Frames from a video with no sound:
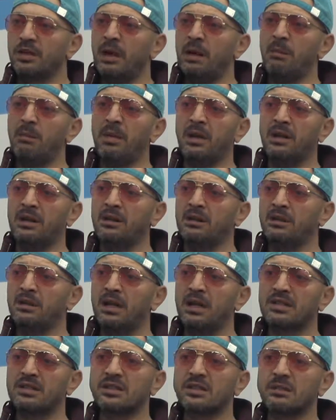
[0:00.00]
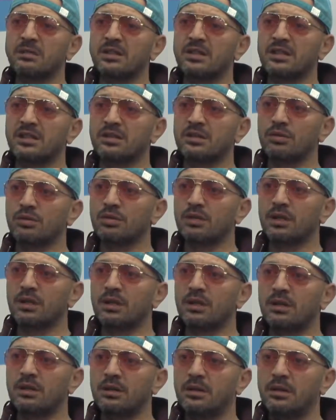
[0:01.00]
Hemen ders alabilirsiniz
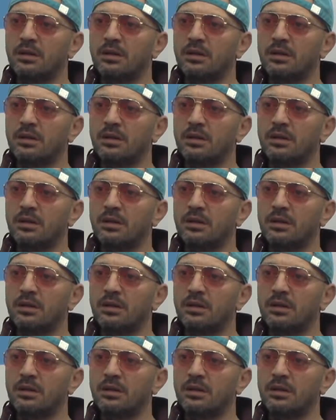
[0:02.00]
onlardan.